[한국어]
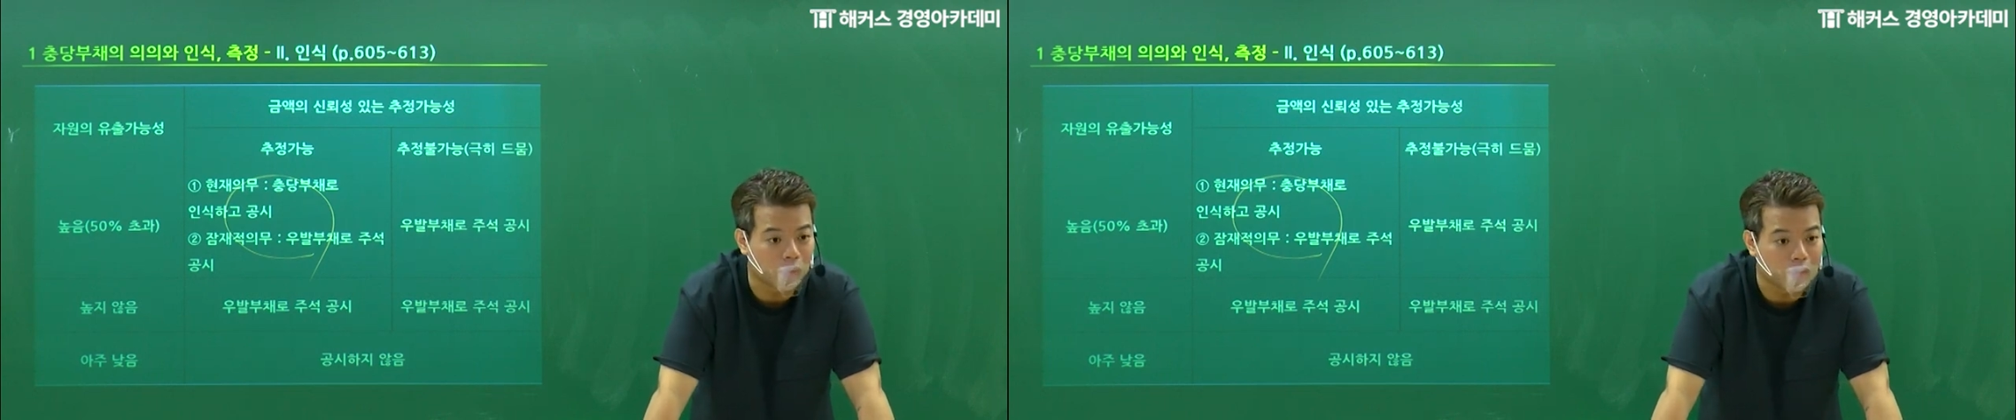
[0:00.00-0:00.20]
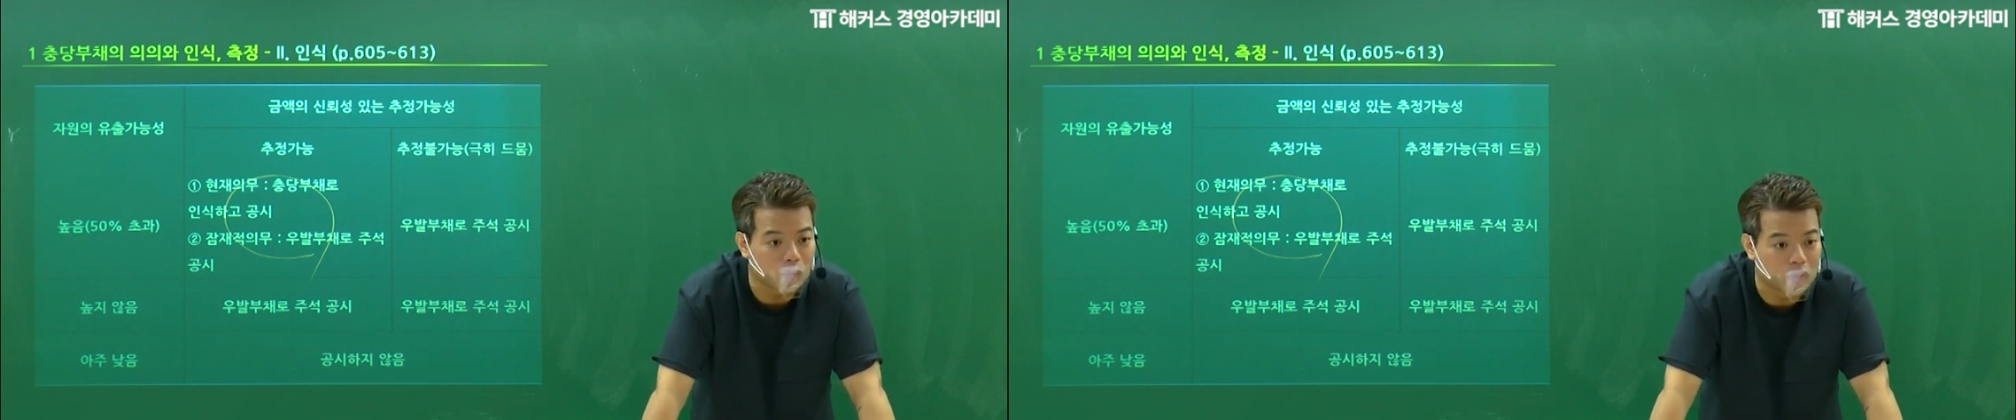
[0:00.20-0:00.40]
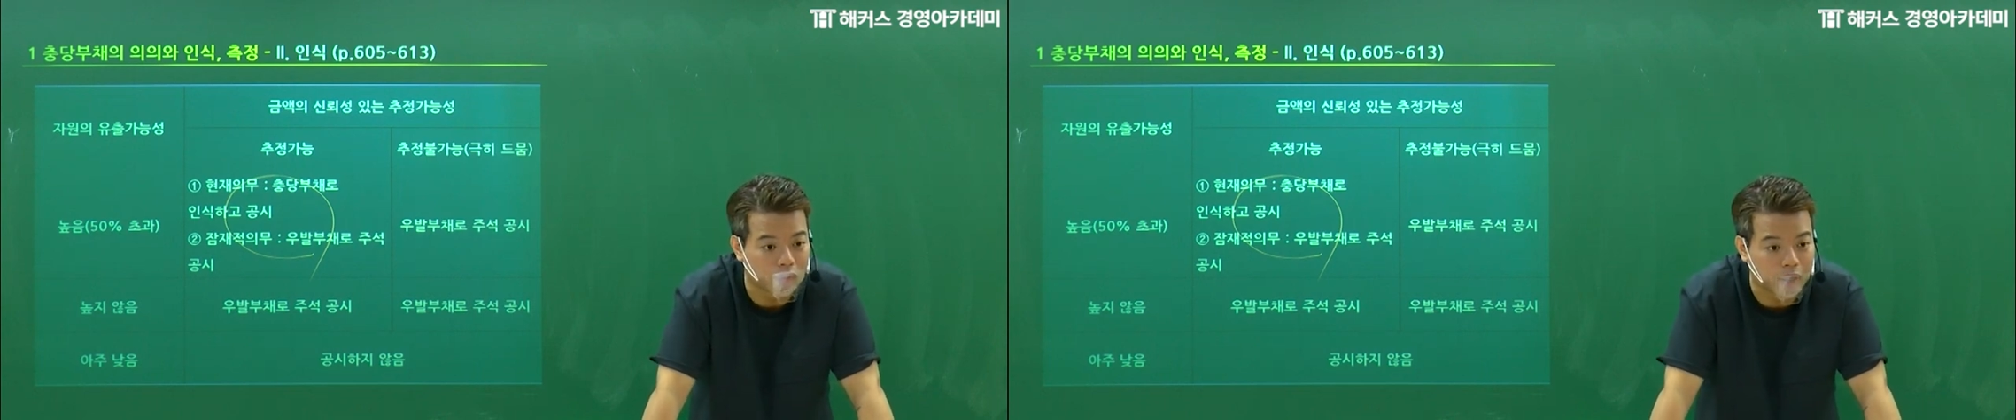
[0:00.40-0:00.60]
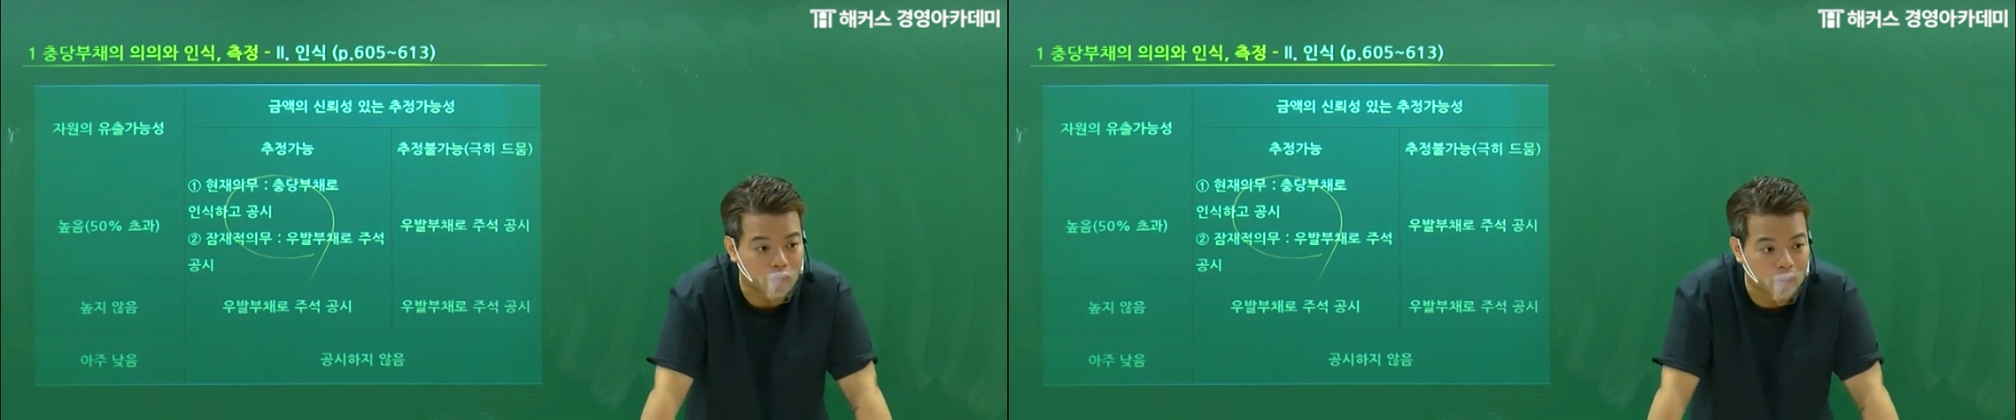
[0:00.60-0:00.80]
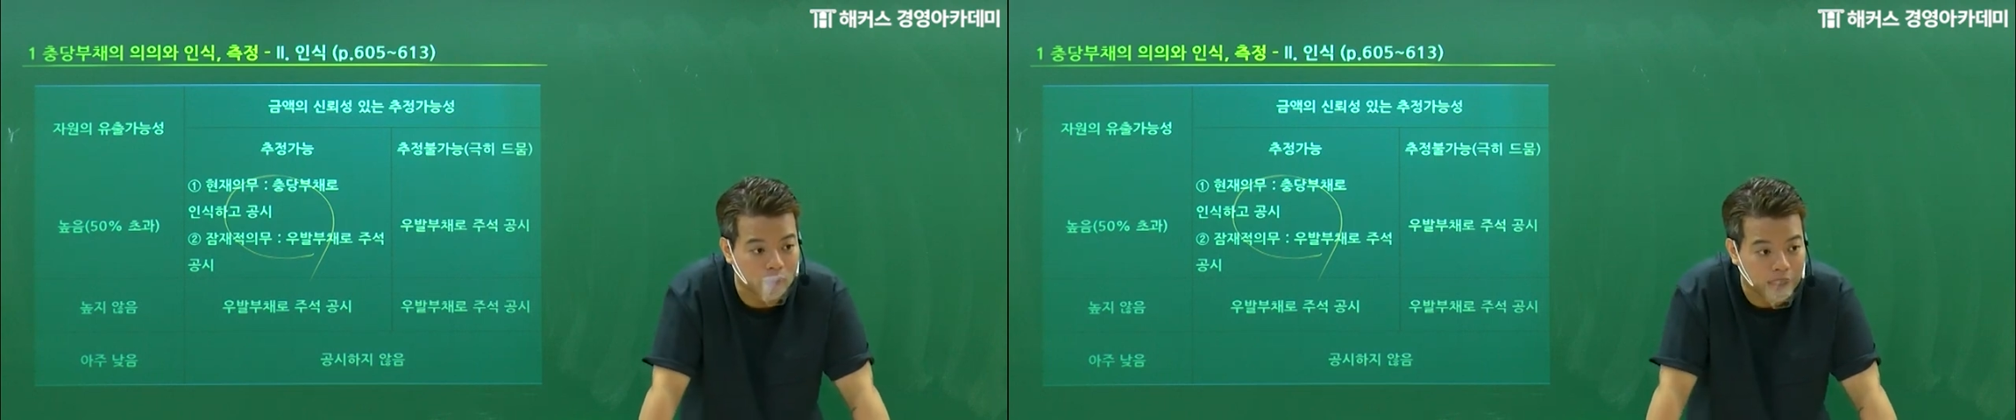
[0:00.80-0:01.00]
것만 좀 기억해
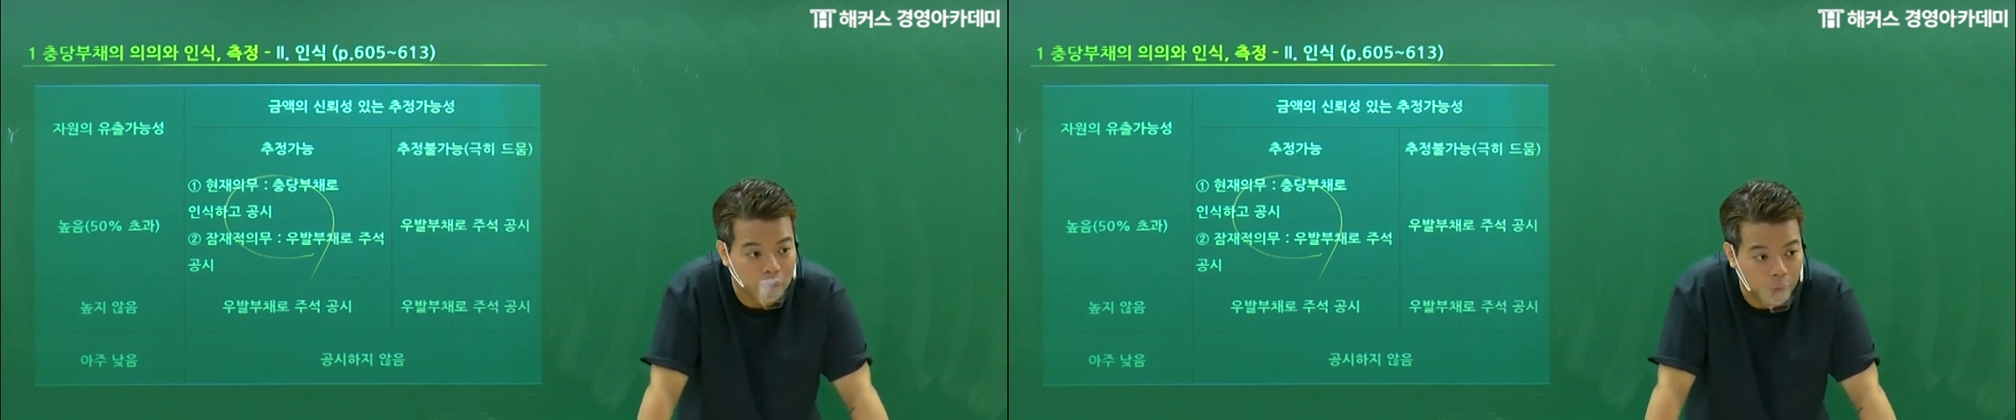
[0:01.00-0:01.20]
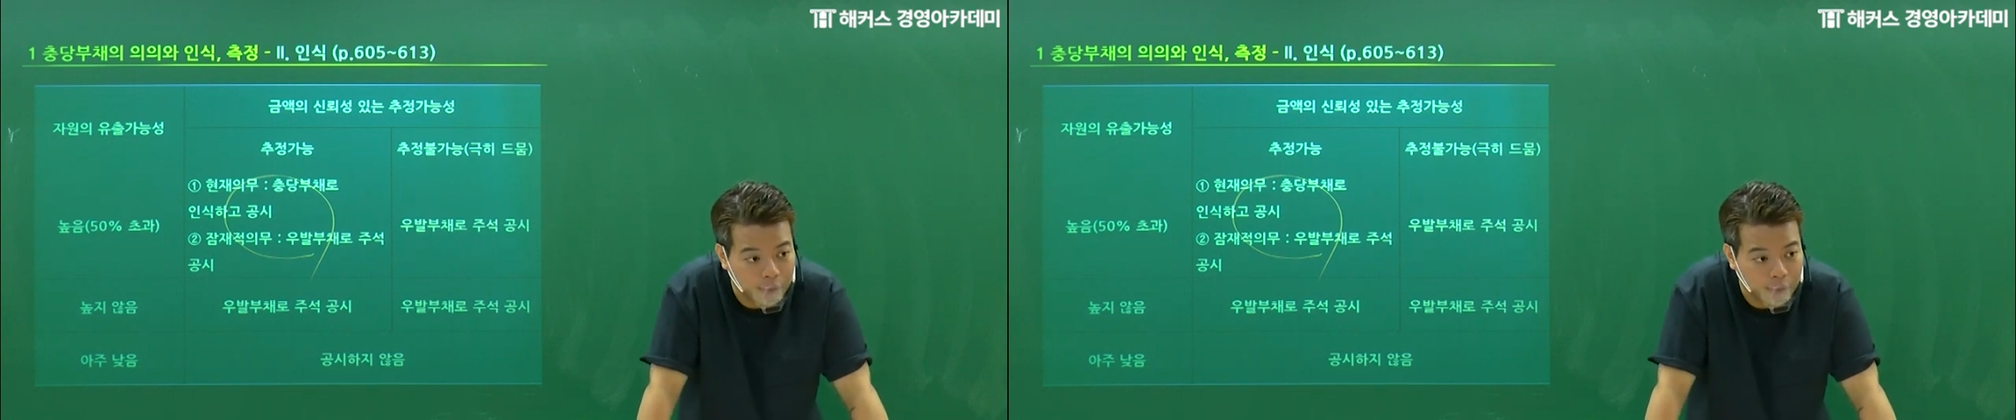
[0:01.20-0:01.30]
주시면 될 것